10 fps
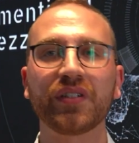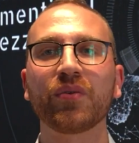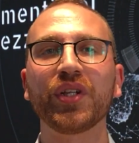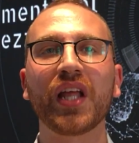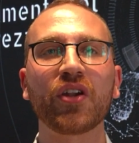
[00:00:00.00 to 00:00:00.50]

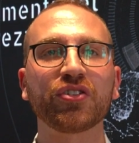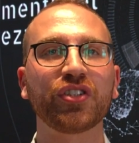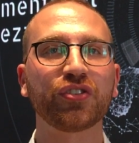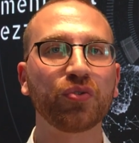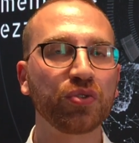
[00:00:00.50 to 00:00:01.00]
Quindi le
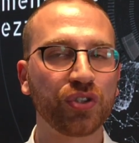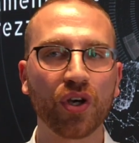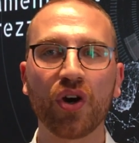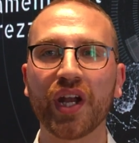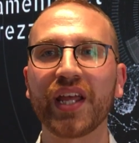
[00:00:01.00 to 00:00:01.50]
nostre
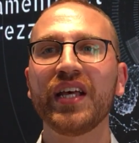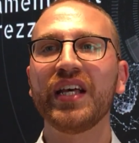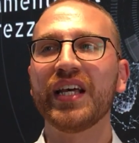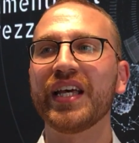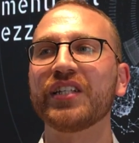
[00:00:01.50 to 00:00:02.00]
soluzioni
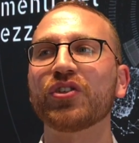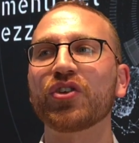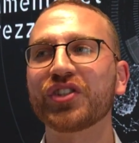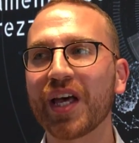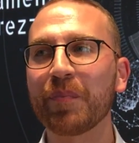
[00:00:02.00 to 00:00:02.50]
eh, sono
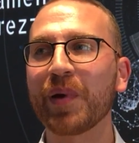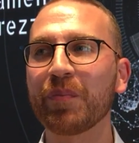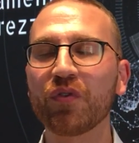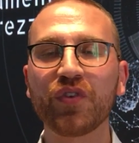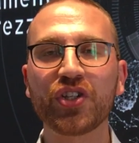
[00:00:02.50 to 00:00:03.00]
sempre
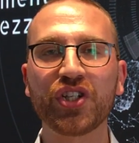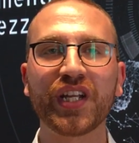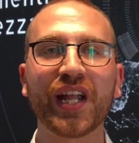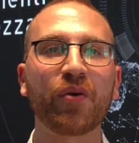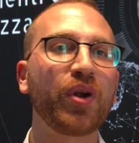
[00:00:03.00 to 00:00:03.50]
più
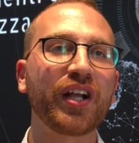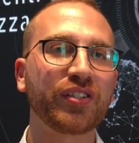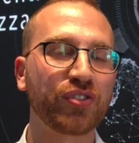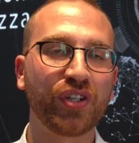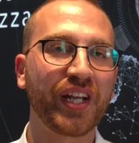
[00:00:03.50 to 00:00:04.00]
vicine a quelle che
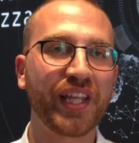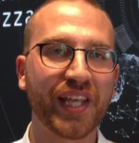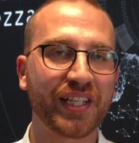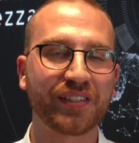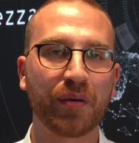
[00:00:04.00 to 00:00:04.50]
sono le
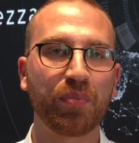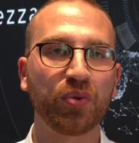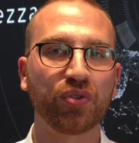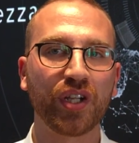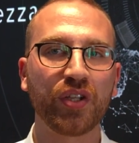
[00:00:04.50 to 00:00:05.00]
richieste
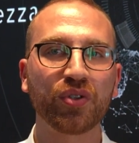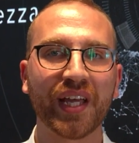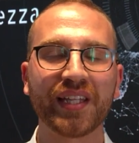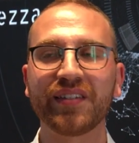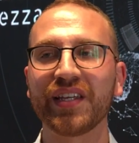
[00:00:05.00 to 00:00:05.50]
appunto degli
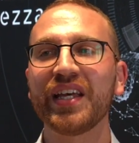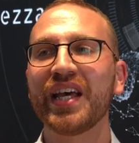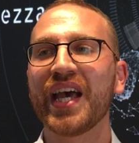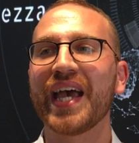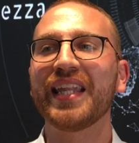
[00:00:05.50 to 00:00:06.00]
utenti
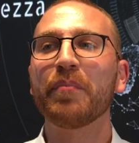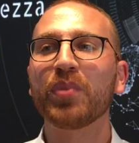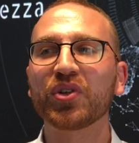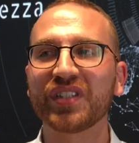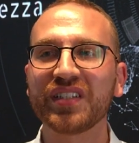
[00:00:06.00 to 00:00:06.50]
ed è
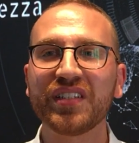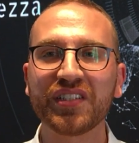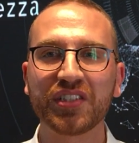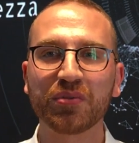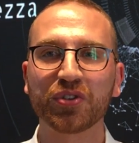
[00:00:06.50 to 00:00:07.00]

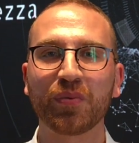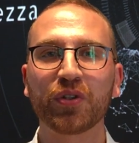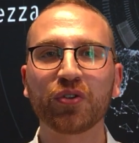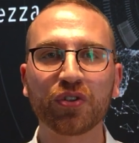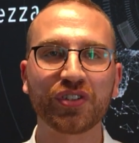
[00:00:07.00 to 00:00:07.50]
importantissimo
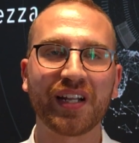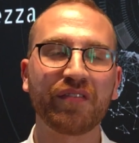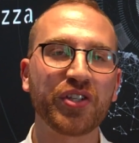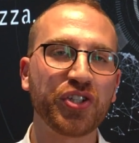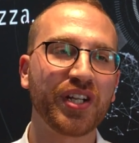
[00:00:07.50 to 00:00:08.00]
soprattutto stare
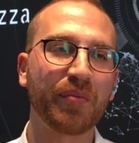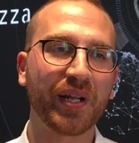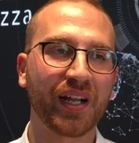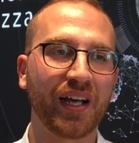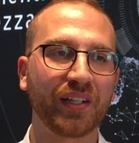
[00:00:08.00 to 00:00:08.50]
vicini al
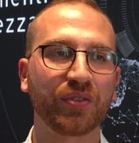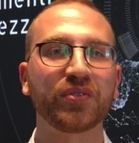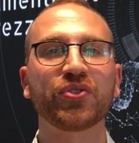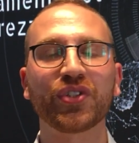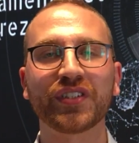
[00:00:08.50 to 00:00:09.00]
mercato,
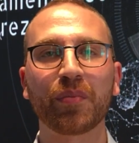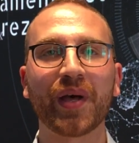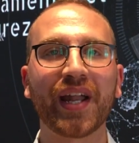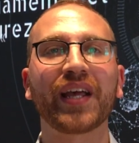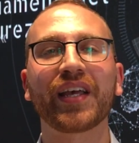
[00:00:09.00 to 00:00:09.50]
cioè
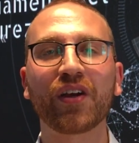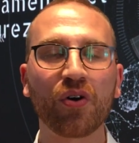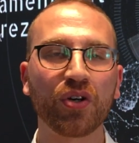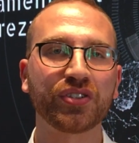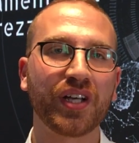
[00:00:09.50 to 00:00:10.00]
sapere che
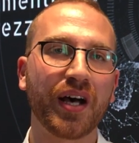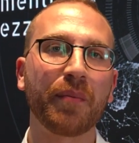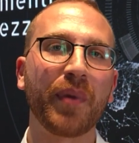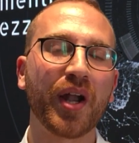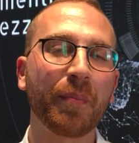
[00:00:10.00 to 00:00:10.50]
cosa
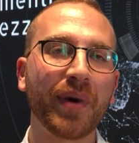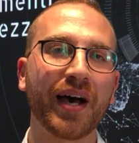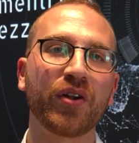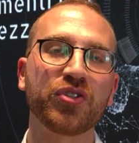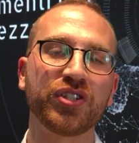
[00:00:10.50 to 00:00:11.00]
mano a
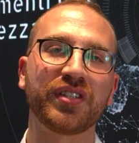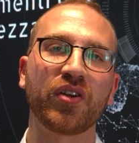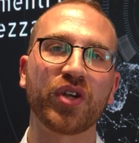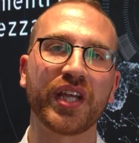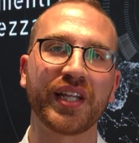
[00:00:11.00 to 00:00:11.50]
mano ci
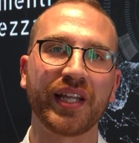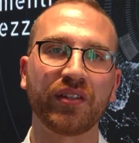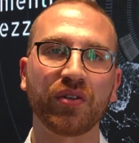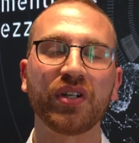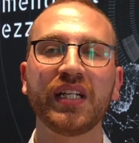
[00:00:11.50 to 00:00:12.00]
stanno
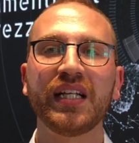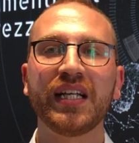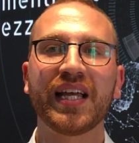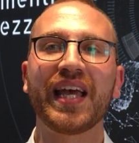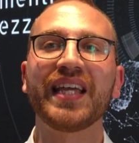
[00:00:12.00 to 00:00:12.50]
chiedendo.
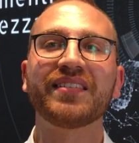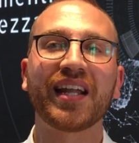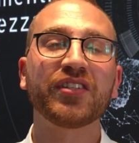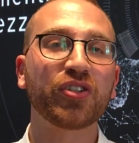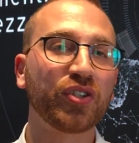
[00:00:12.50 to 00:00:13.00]
Eh, I
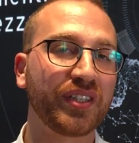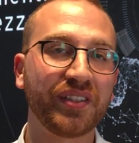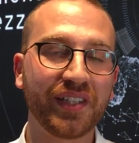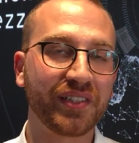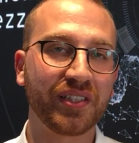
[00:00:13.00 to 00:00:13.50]
trend sono
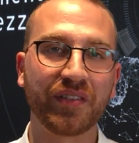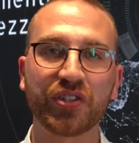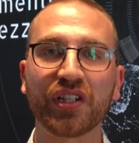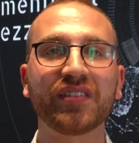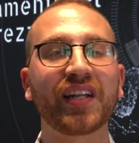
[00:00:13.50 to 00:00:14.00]
tantissimi,
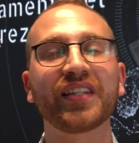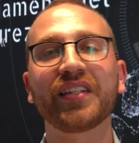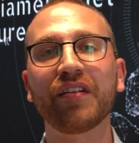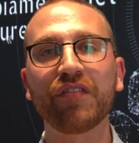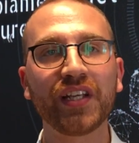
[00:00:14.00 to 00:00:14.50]
c'è il trend
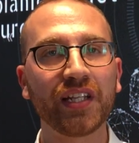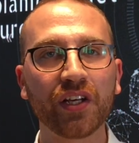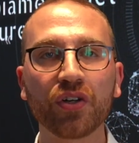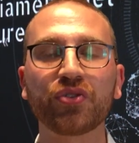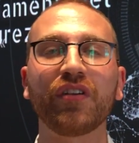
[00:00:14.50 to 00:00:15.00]
del
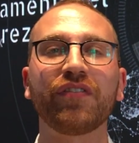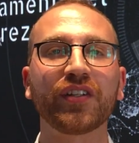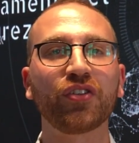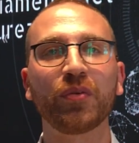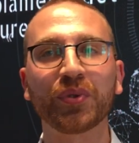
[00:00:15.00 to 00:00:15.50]
video, cioè il
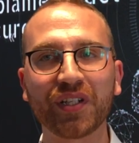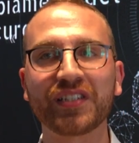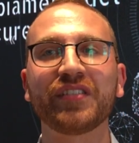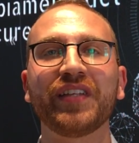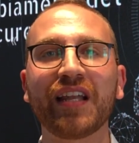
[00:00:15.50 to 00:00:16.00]
fatto di
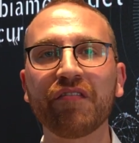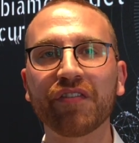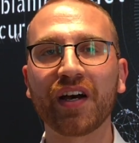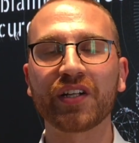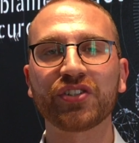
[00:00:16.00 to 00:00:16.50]
potersi vedere in
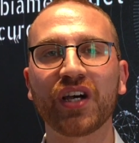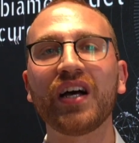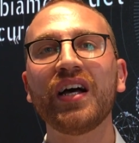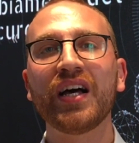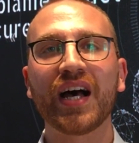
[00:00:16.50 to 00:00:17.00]
faccia
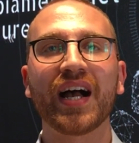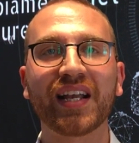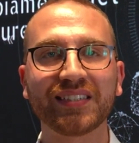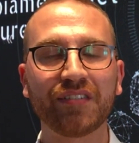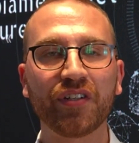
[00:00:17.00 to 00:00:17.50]

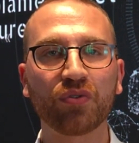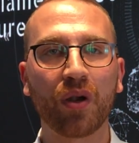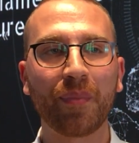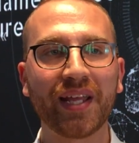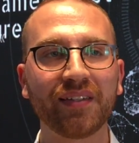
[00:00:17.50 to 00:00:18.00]
anche se
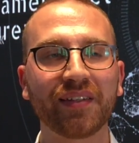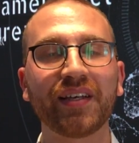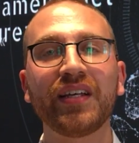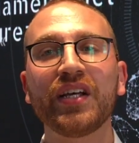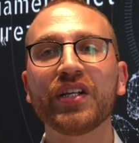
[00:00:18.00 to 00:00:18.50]

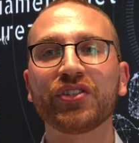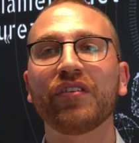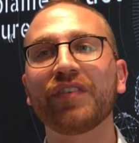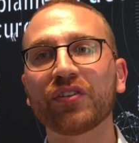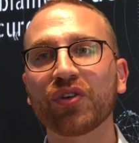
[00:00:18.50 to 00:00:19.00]
virtualmente, c'è
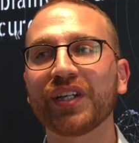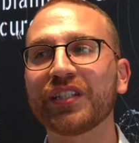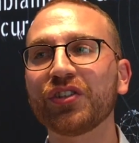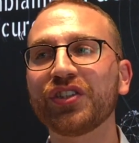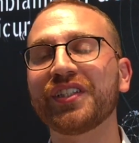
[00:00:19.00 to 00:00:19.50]
il il fatto che
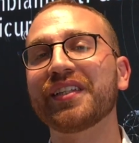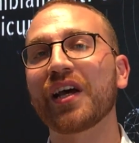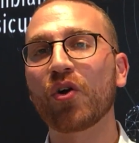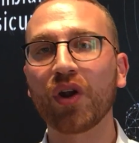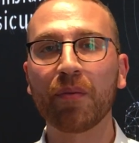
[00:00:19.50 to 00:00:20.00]
adesso si tende
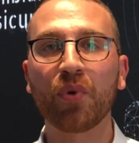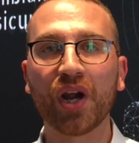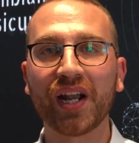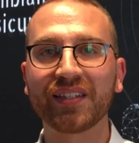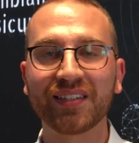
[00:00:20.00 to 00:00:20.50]
a
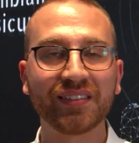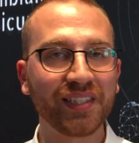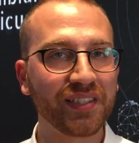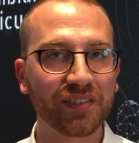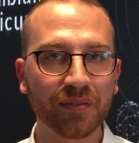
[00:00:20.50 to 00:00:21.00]
collaborare
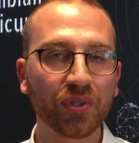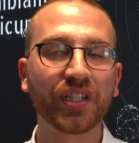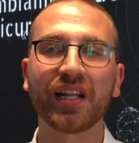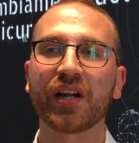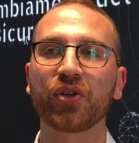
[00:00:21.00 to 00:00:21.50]
tantissimo
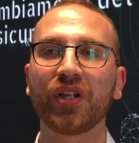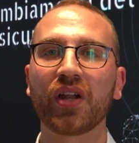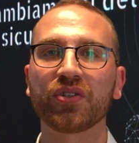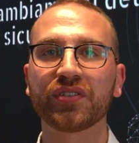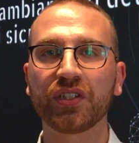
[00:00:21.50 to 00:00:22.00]
nell'arco della
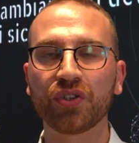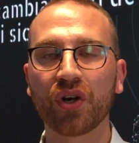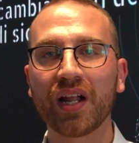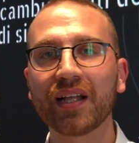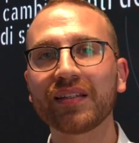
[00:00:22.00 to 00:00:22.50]
nostra
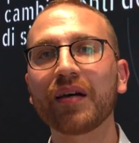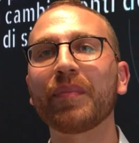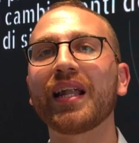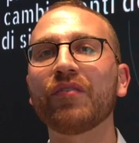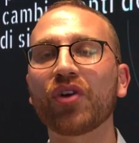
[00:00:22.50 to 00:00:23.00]
giornata,
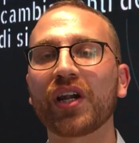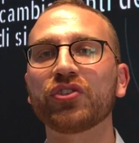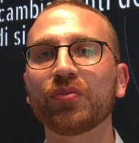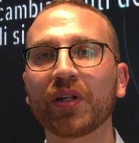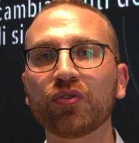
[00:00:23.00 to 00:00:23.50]
ma a lavorare
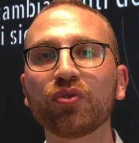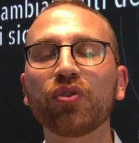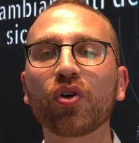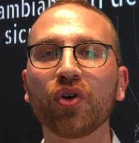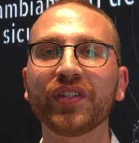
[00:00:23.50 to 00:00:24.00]

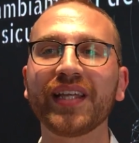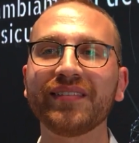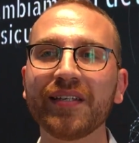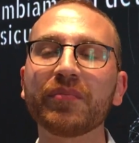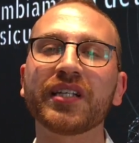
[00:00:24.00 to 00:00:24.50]
soprattutto con dei
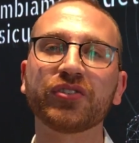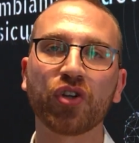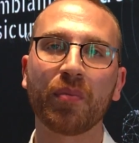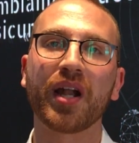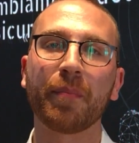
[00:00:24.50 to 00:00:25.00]
team che
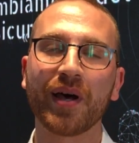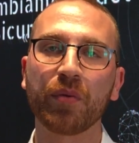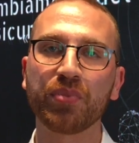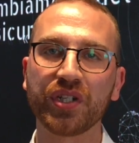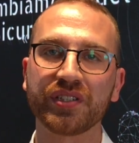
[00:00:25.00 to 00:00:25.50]
sono mano a mano
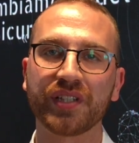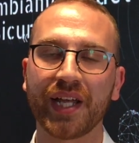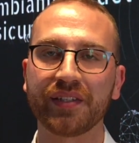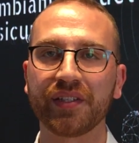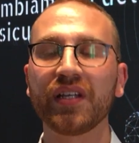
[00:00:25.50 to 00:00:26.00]
più
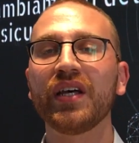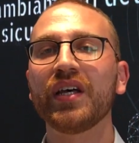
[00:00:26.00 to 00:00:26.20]
ristretti.